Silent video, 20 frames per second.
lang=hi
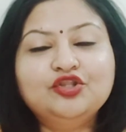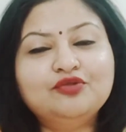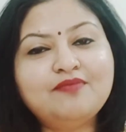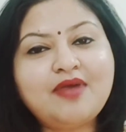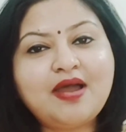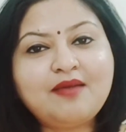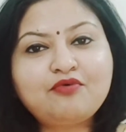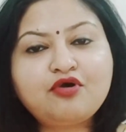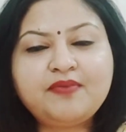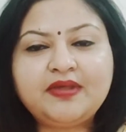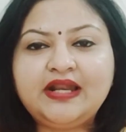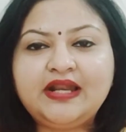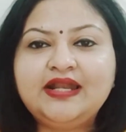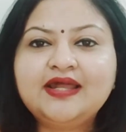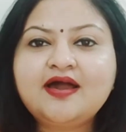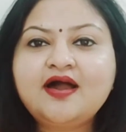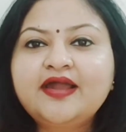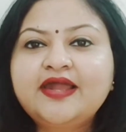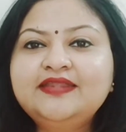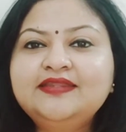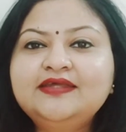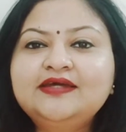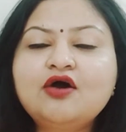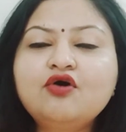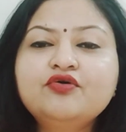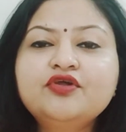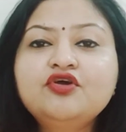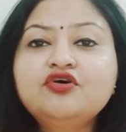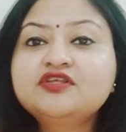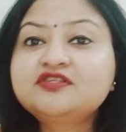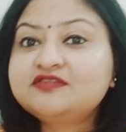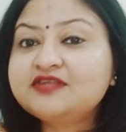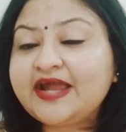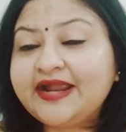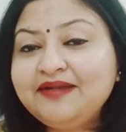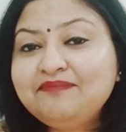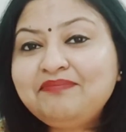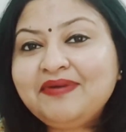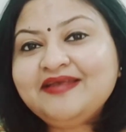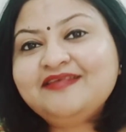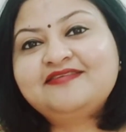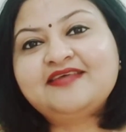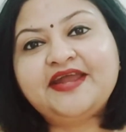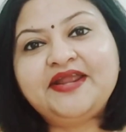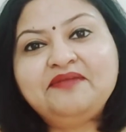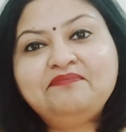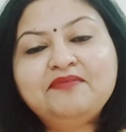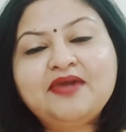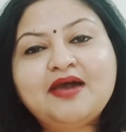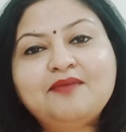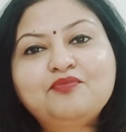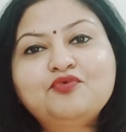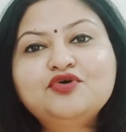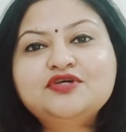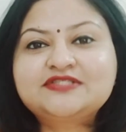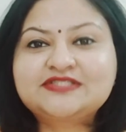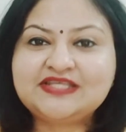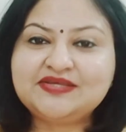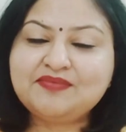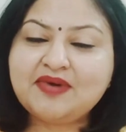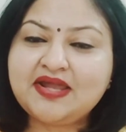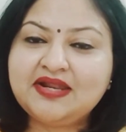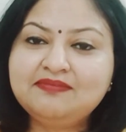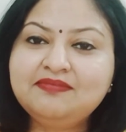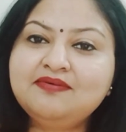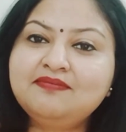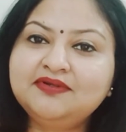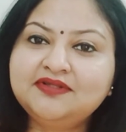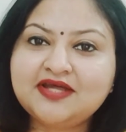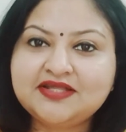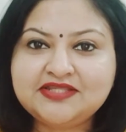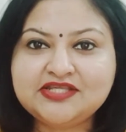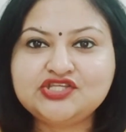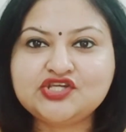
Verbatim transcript: तो मैं आपको पहले लगा के दिखाऊंगी और साइड बाय साइड में आपको इसके बारे में बताती